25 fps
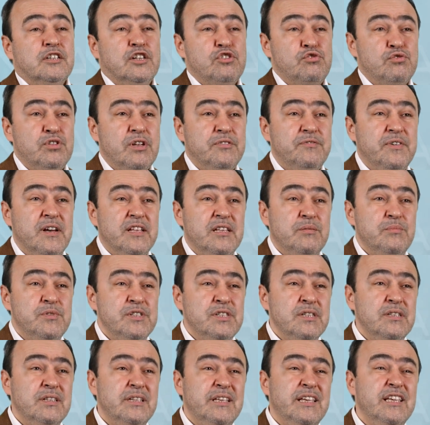Resul
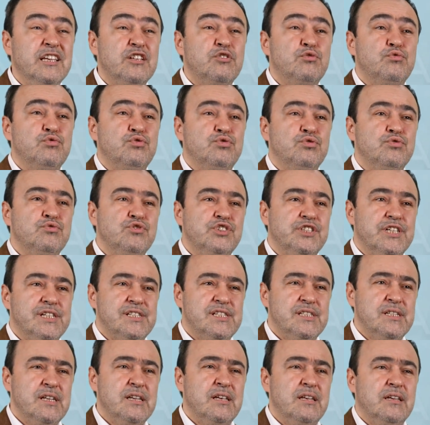Efendimiz'in ilk
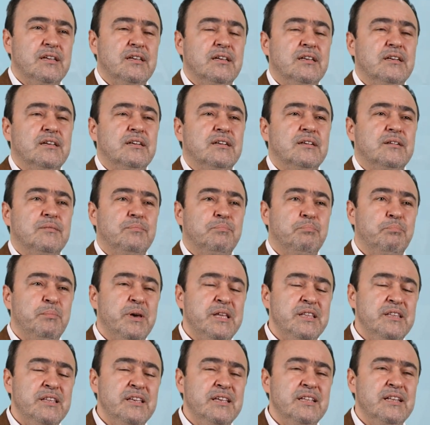düşüncesi
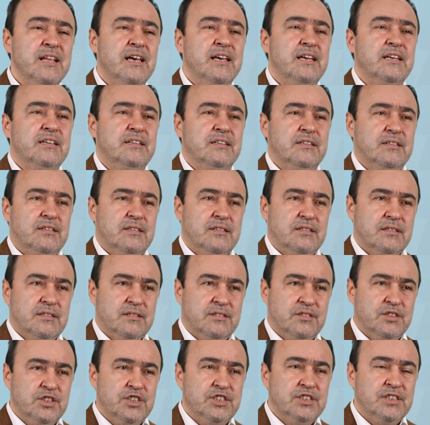Medine
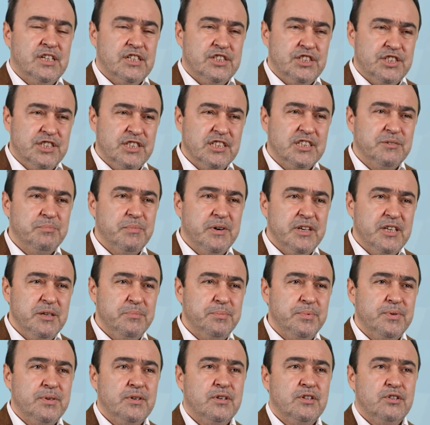dışına
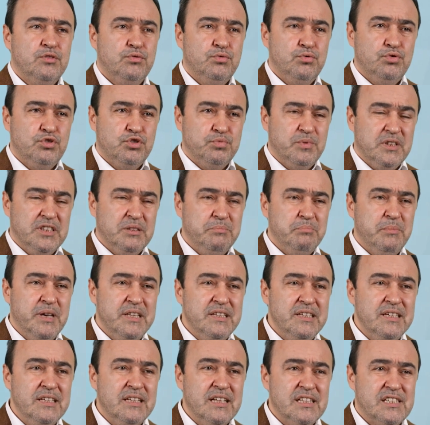çıkmayıp düşmanın
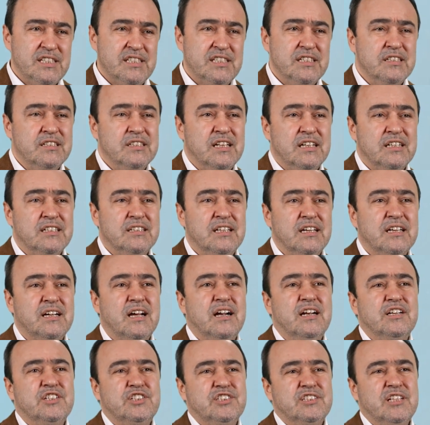Medine sınırlarında
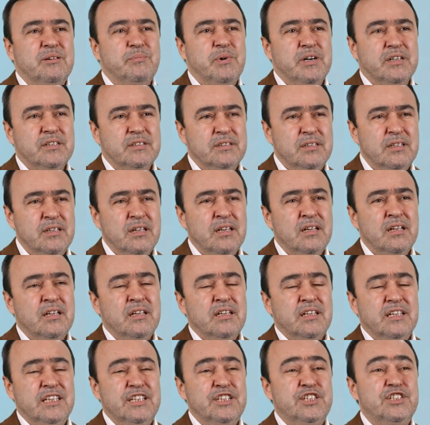karşılamaktı.
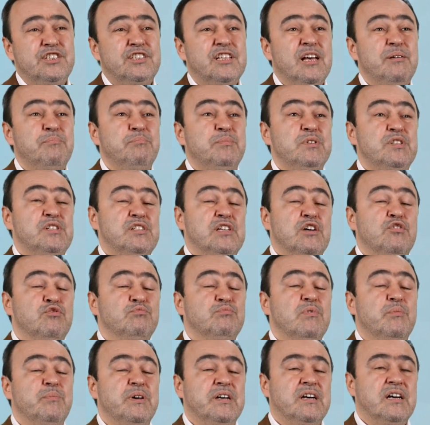İçten bir
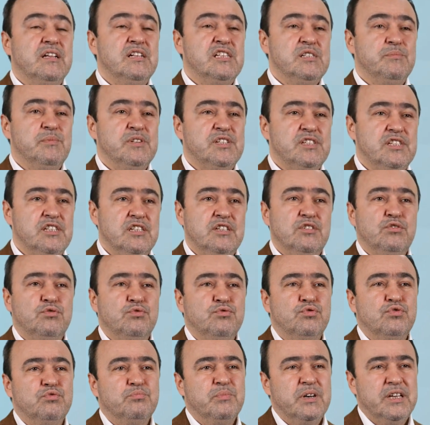savunma mekanizması
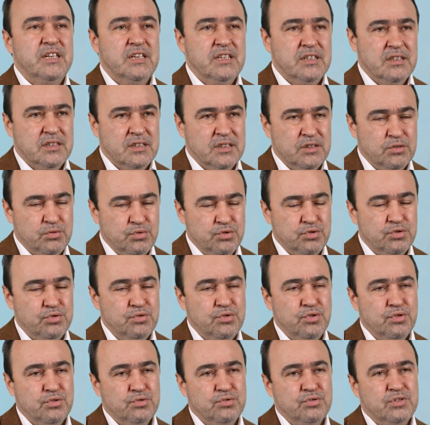kurmayı
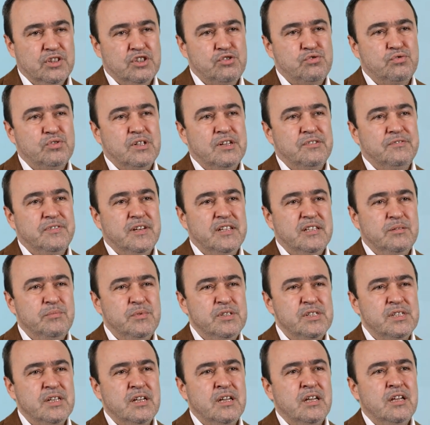düşünüyordu Resulullah
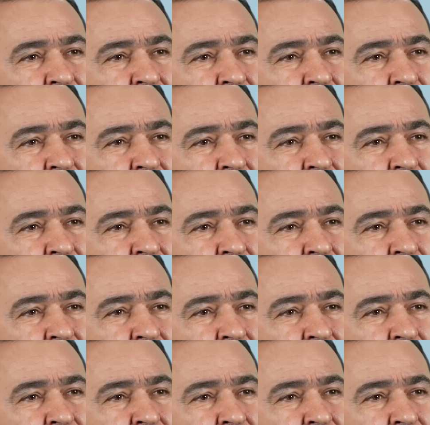Efendimiz.